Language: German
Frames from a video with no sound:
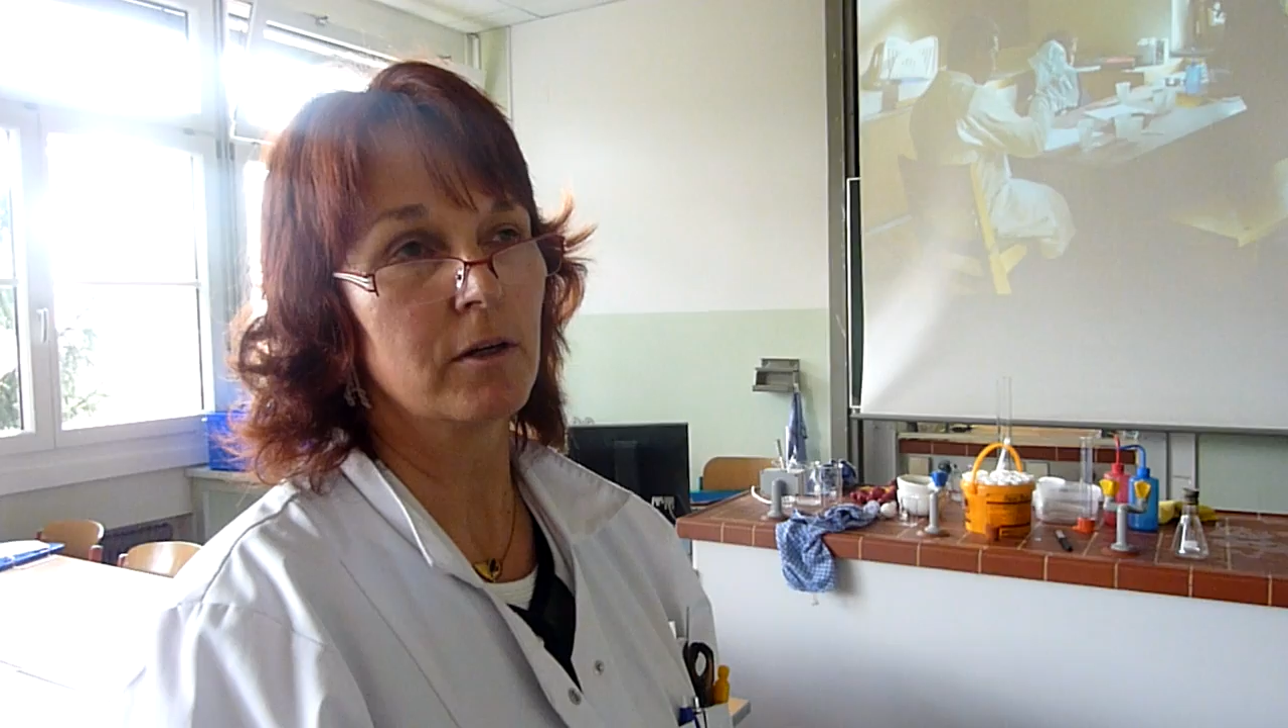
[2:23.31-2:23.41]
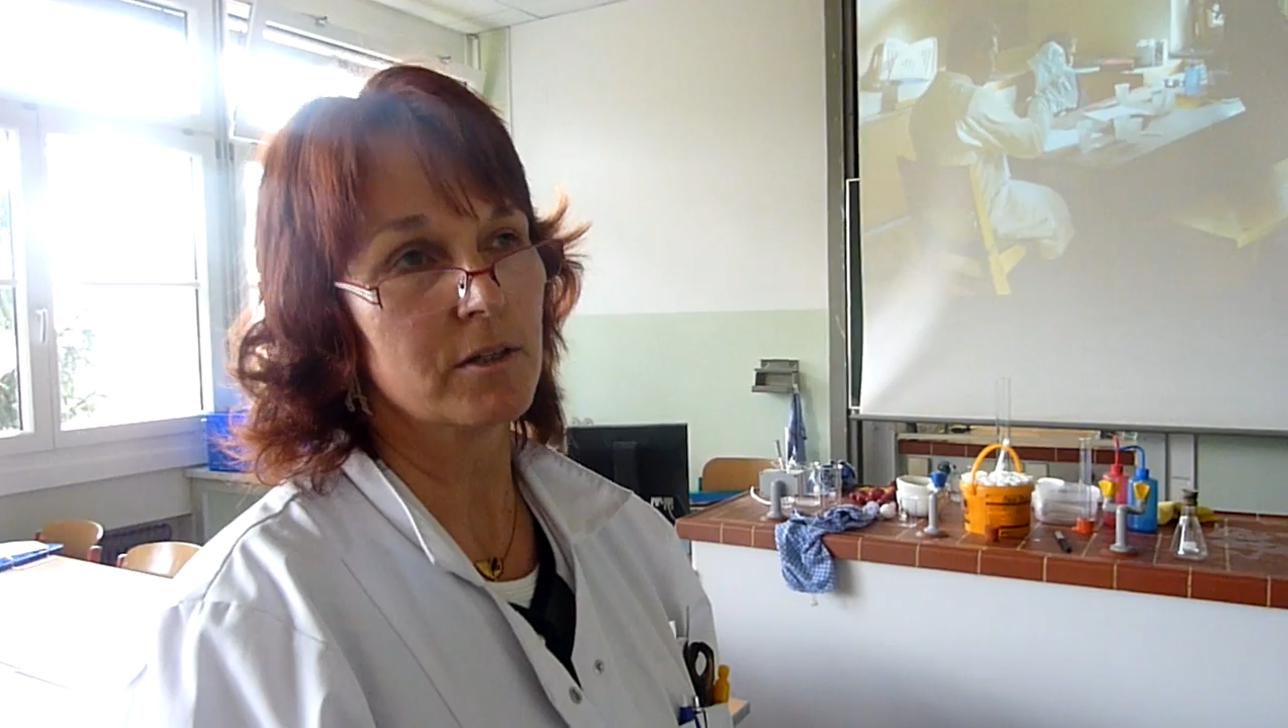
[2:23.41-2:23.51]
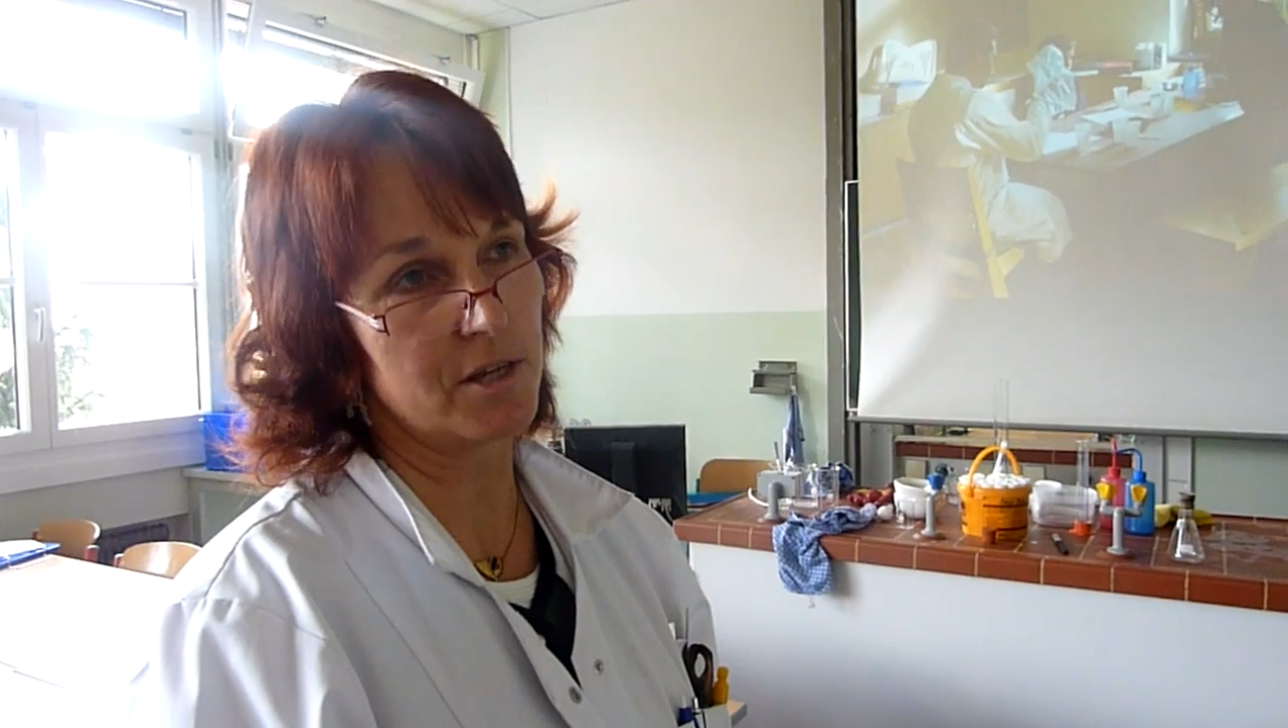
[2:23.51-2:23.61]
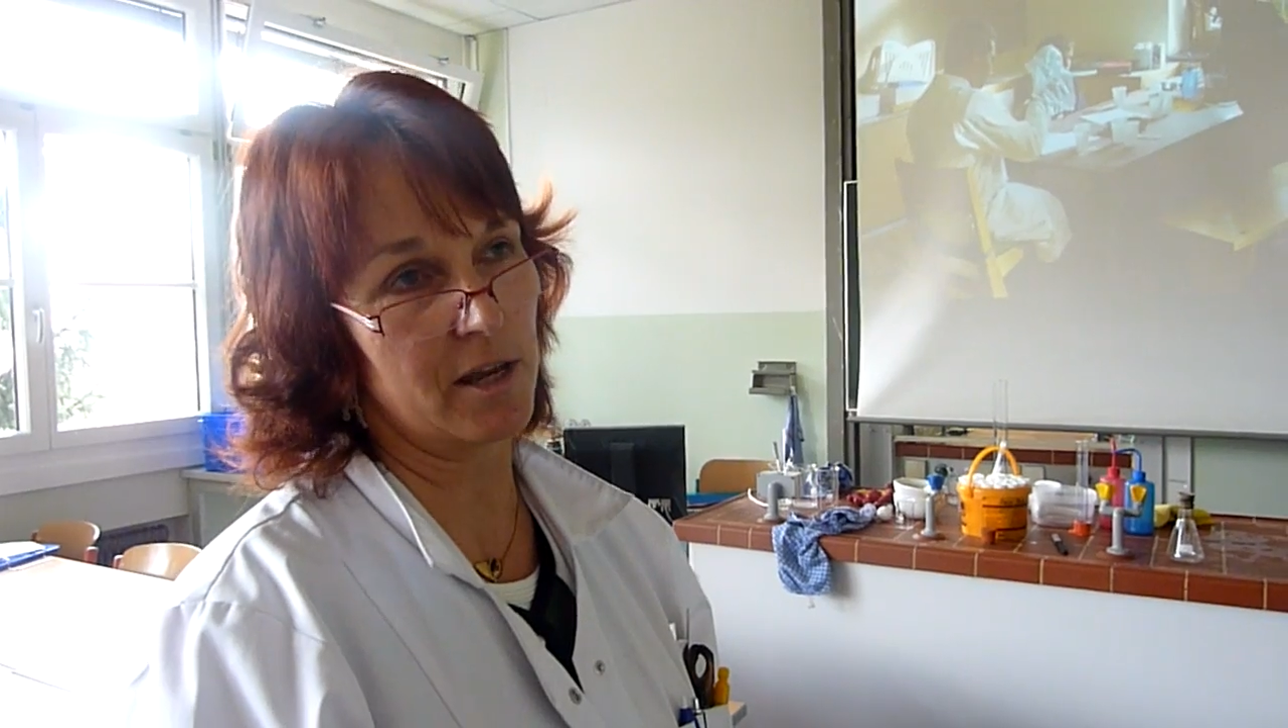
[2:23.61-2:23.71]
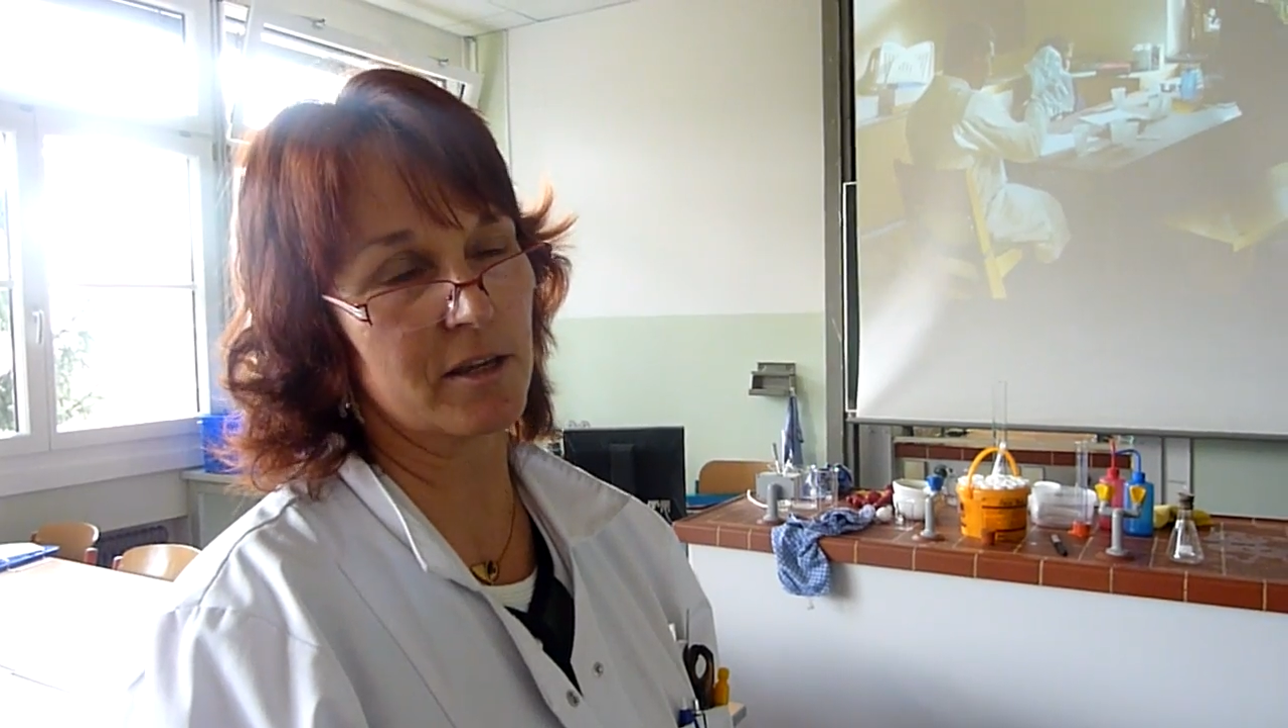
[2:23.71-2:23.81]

sehr